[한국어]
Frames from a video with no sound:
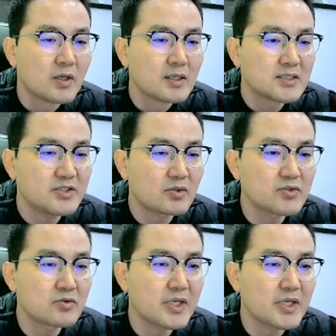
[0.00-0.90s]

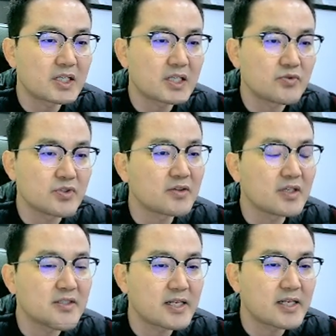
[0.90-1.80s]
신원역으로 해가지고
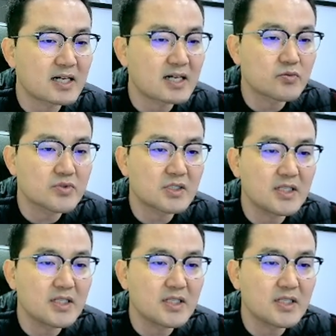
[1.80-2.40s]
연결될 가능성도 상당히